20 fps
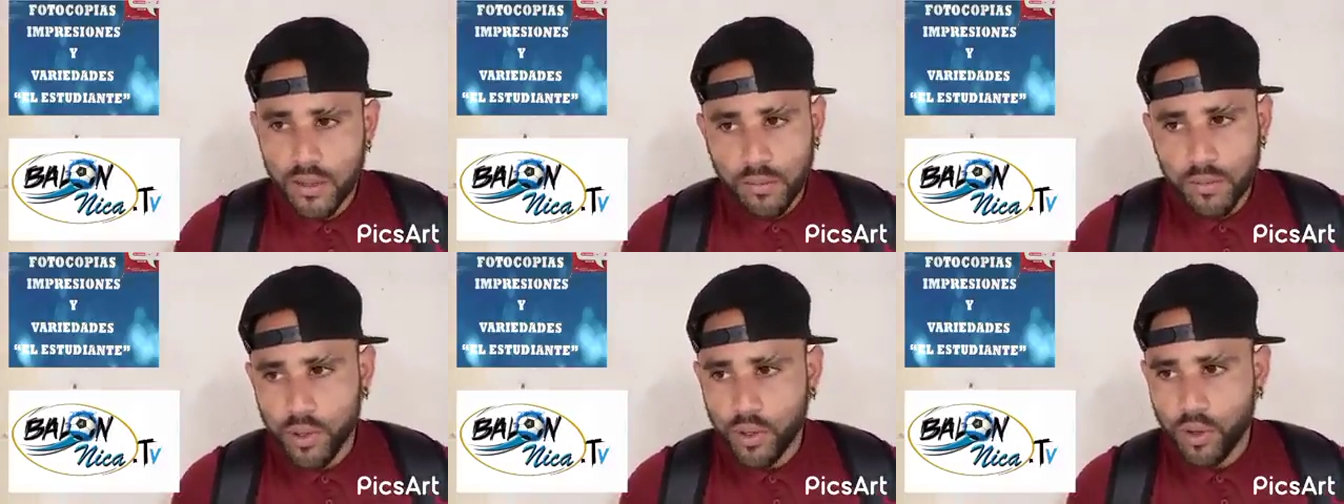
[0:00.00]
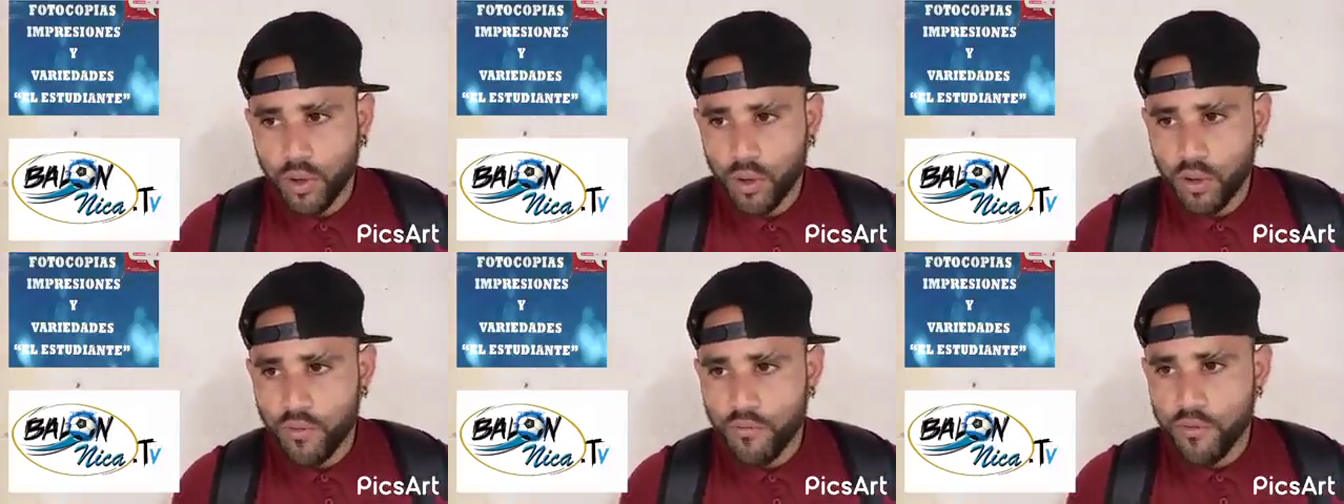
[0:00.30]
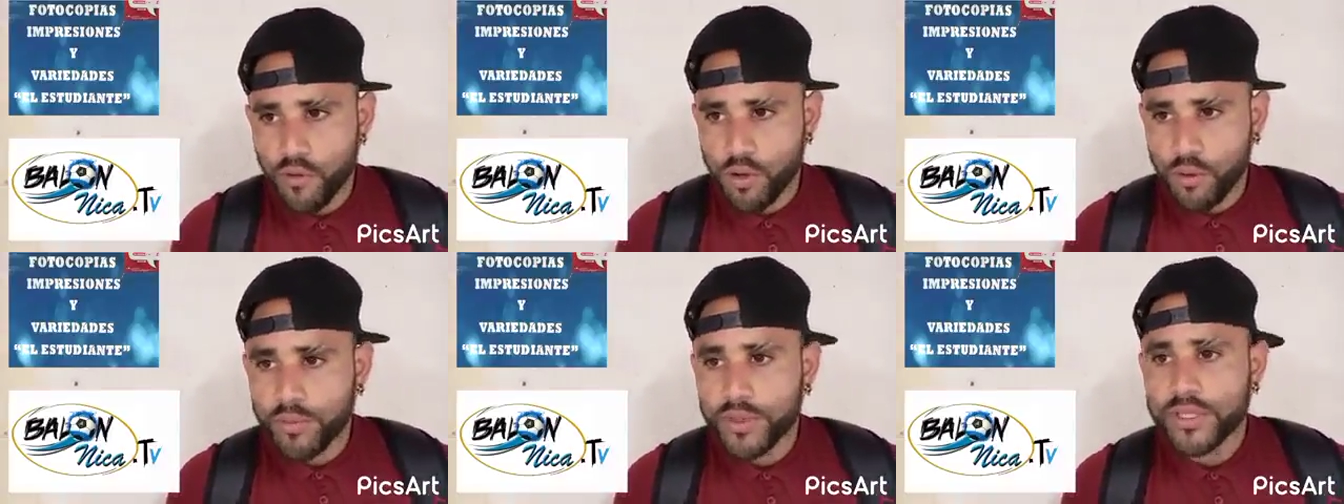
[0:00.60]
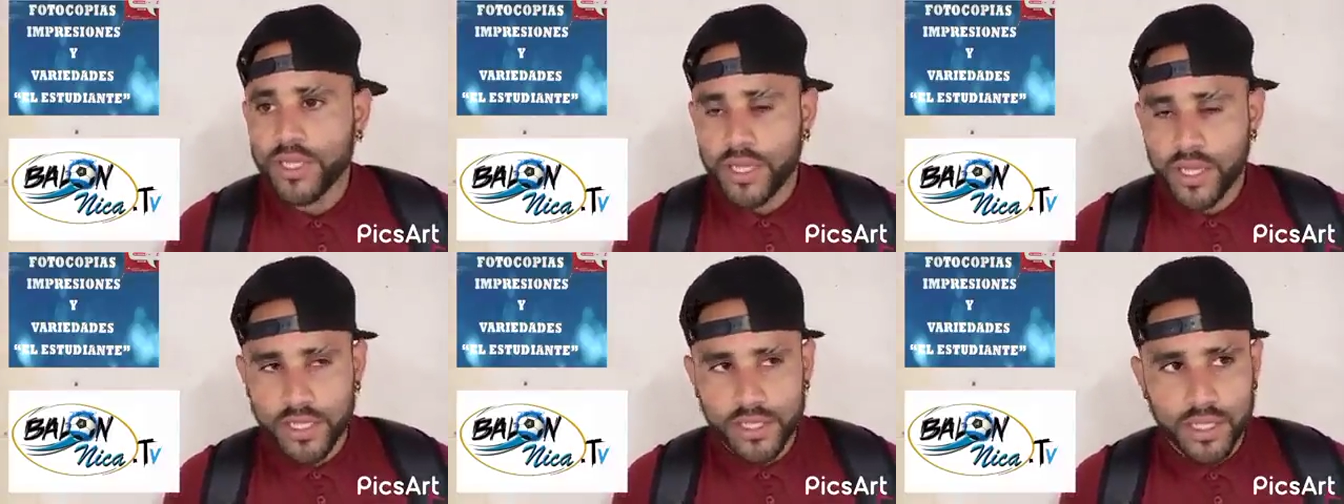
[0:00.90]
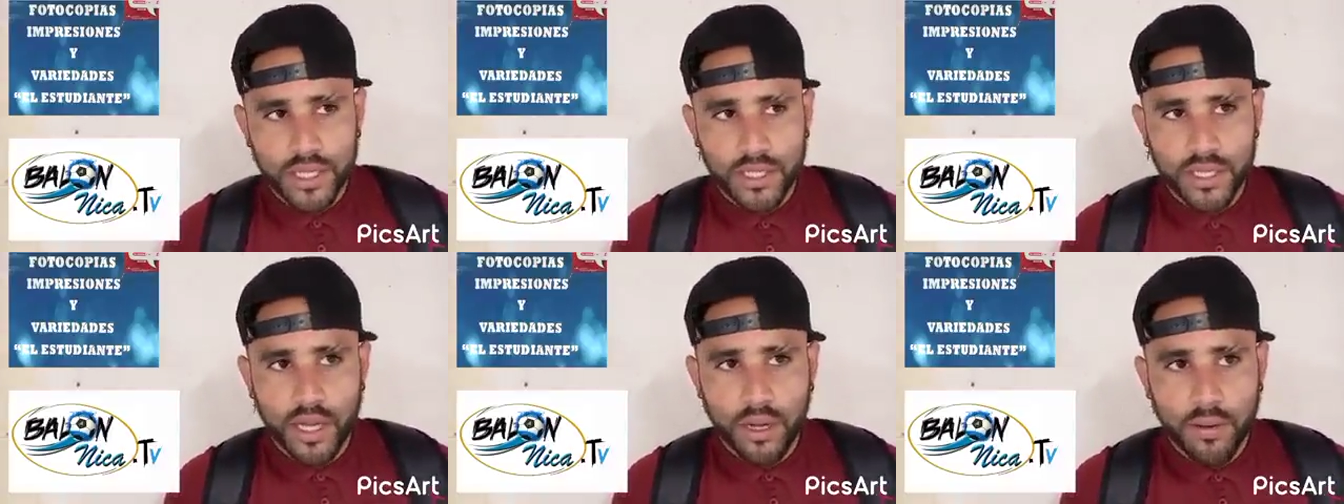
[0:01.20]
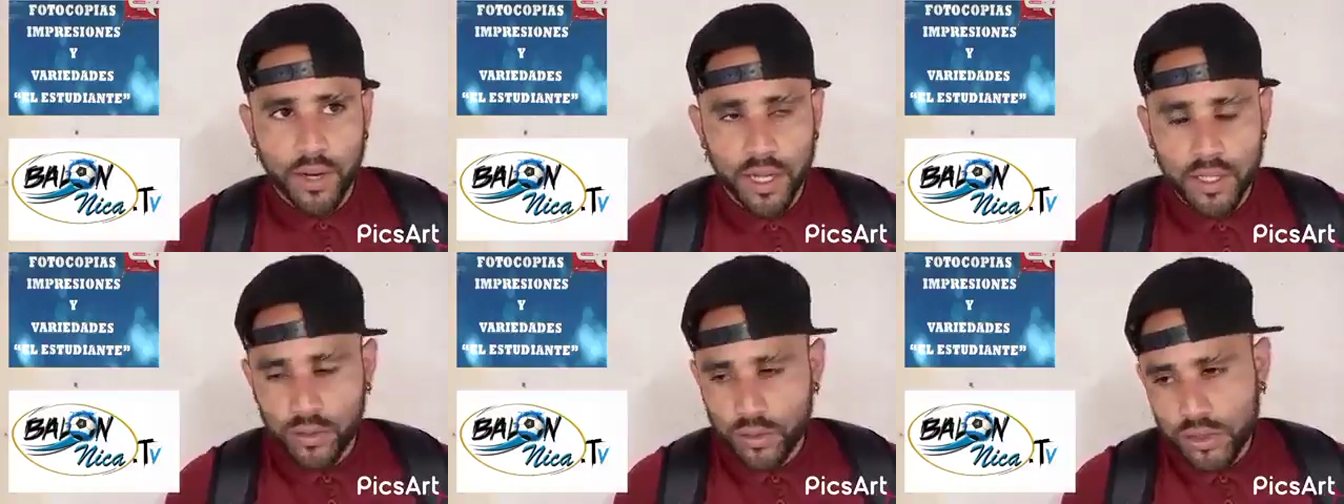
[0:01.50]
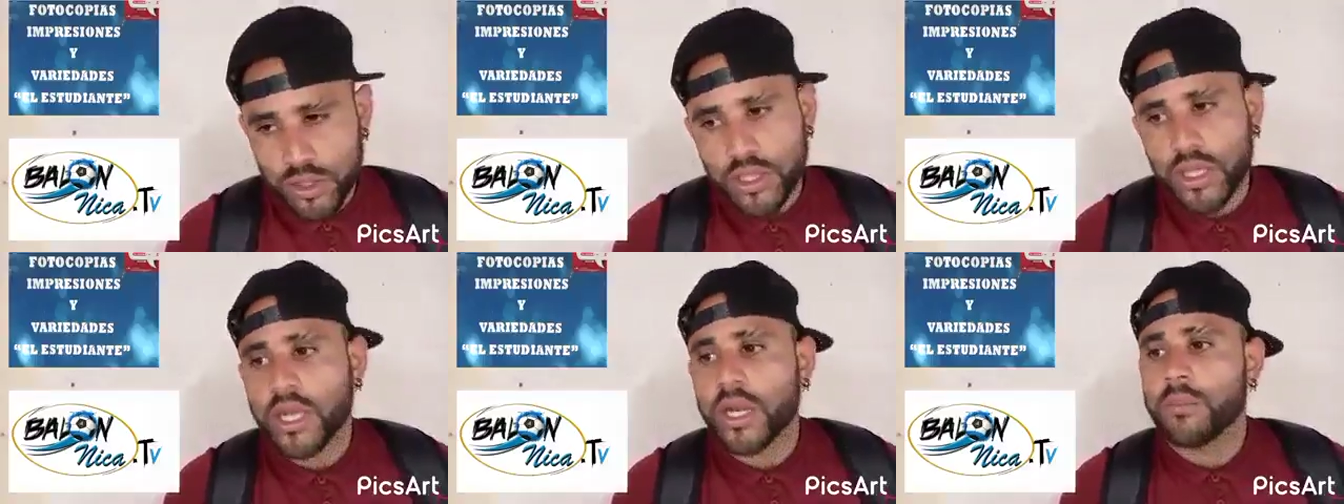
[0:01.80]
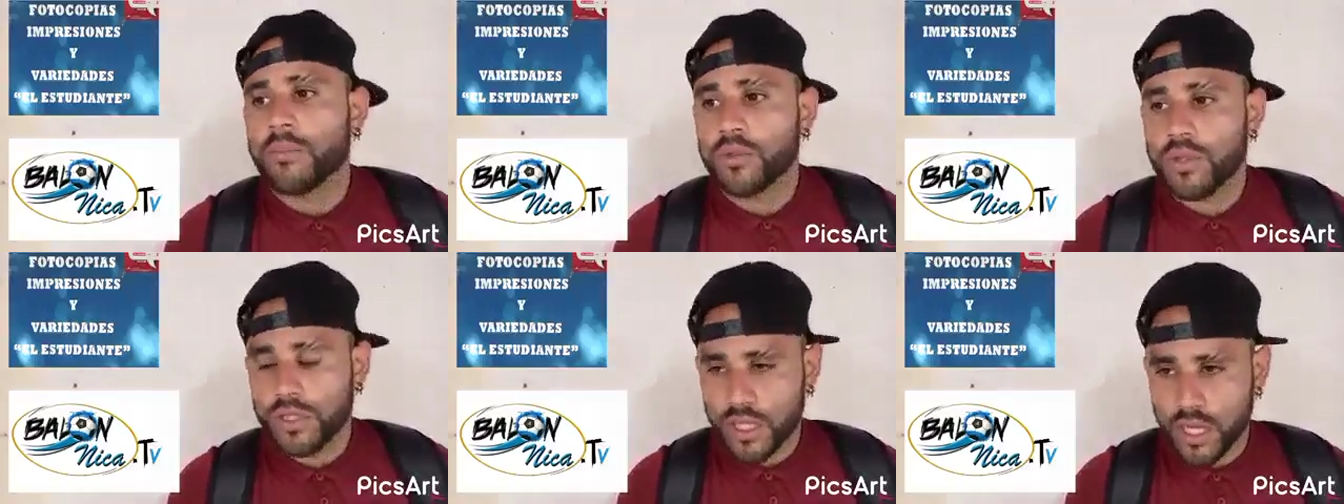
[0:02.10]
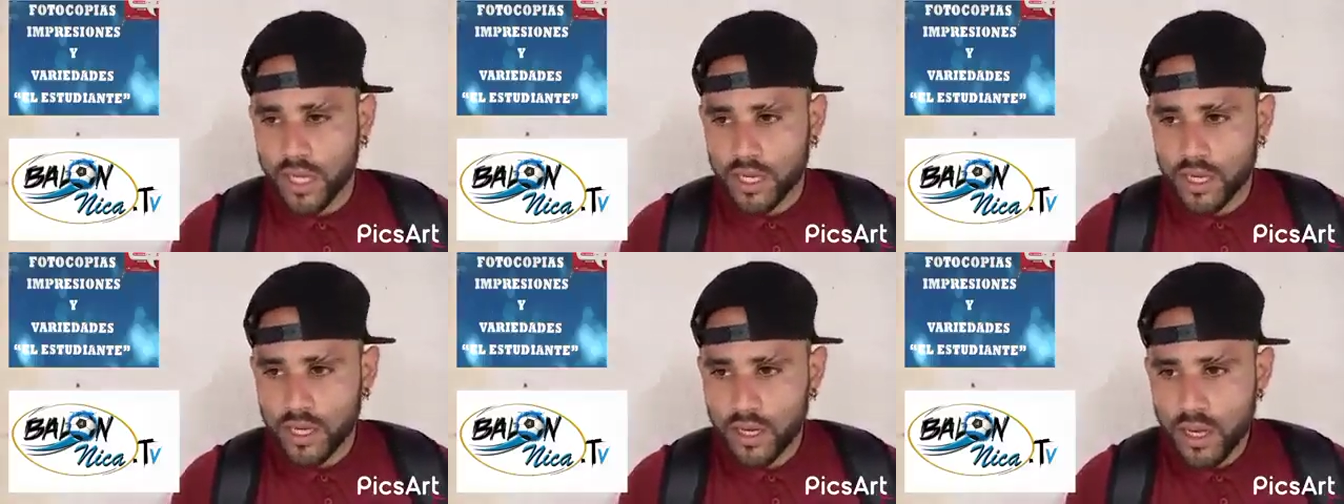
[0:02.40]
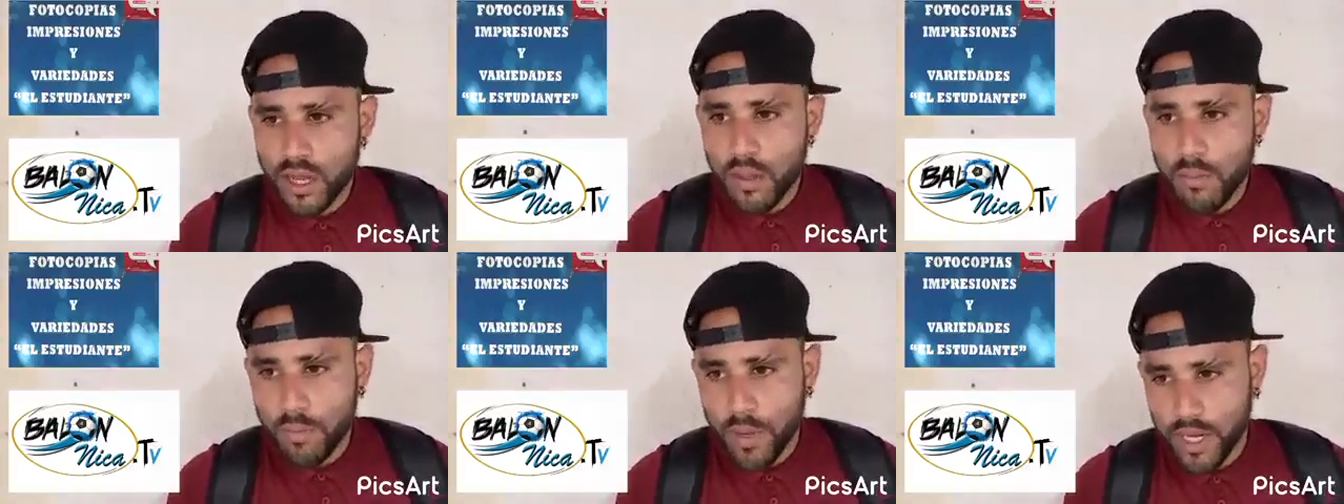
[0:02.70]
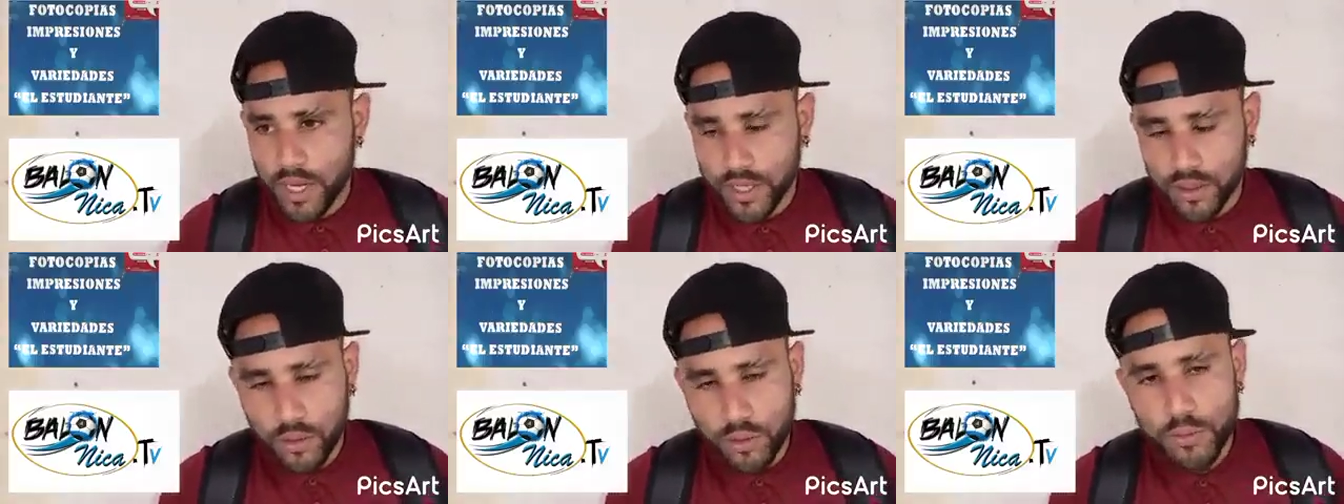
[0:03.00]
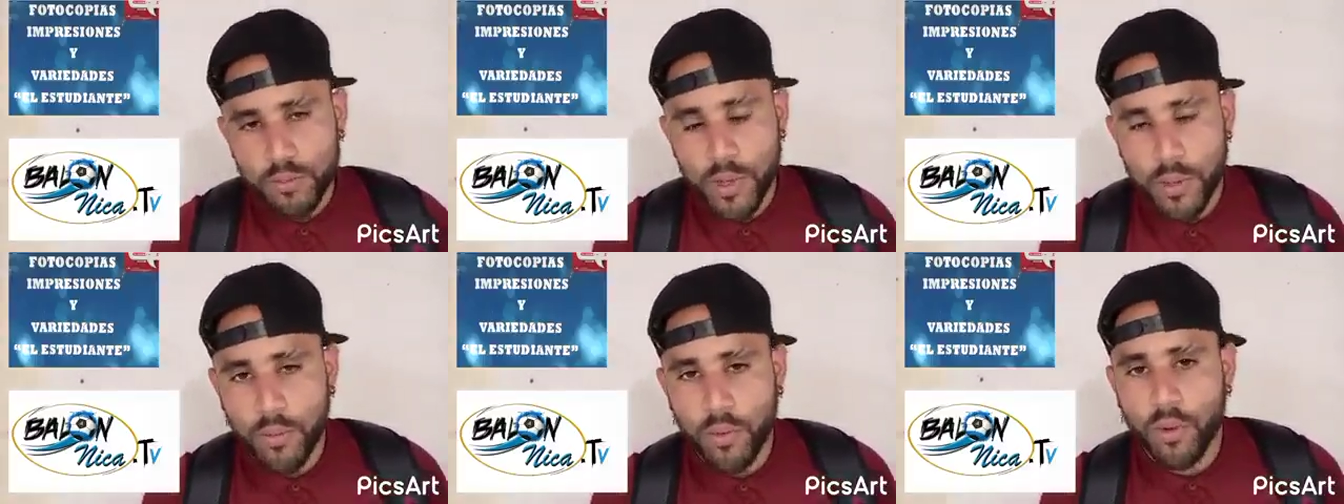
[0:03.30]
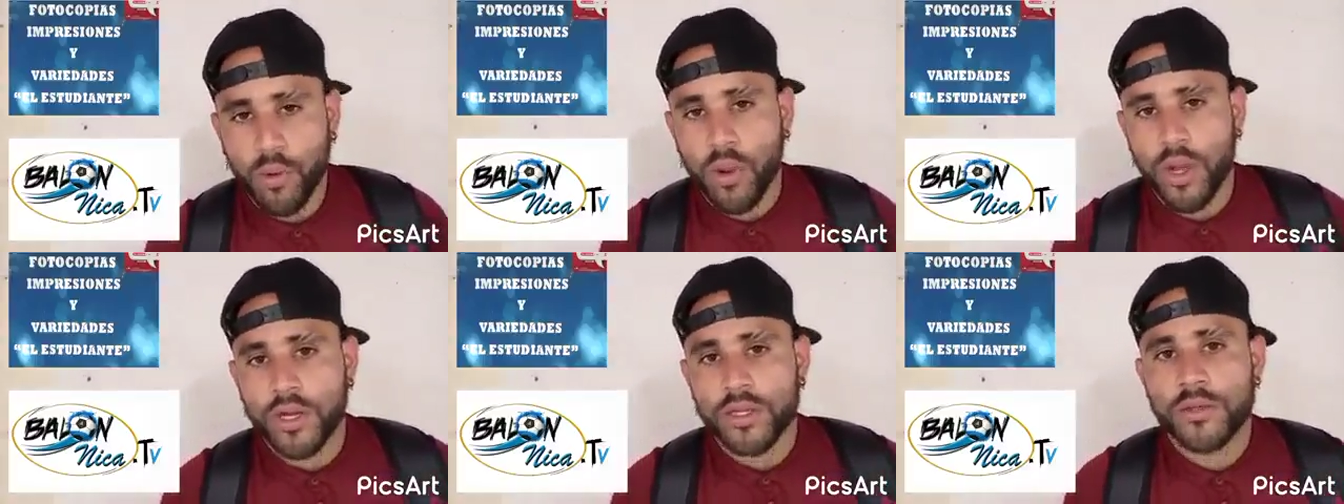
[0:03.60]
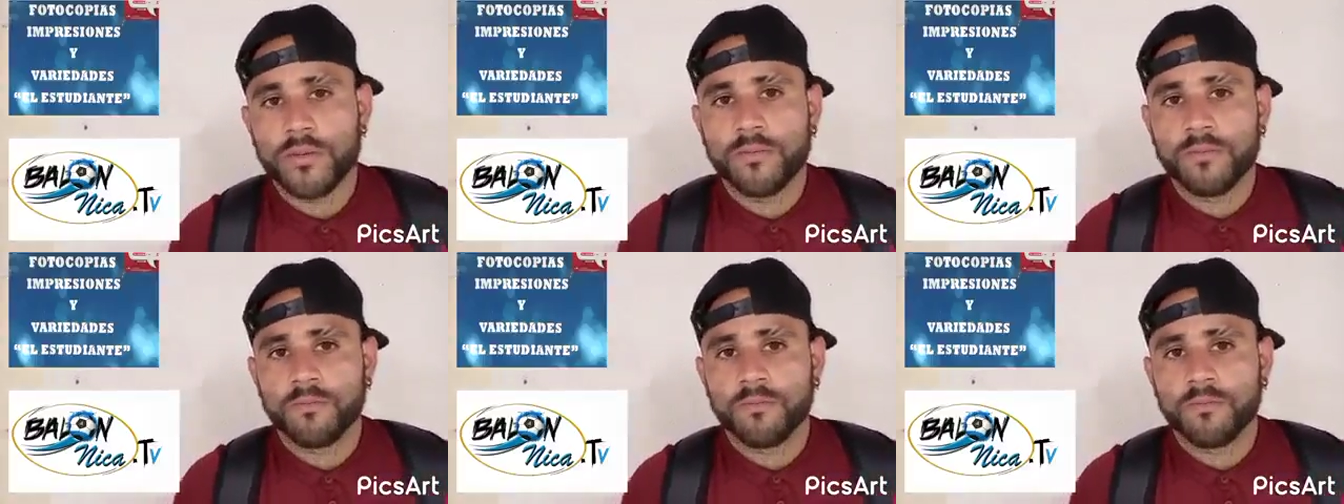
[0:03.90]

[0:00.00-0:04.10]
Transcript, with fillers: pero no conformes, hay que seguir trabajando si queremos estar peleando los primeros lugares.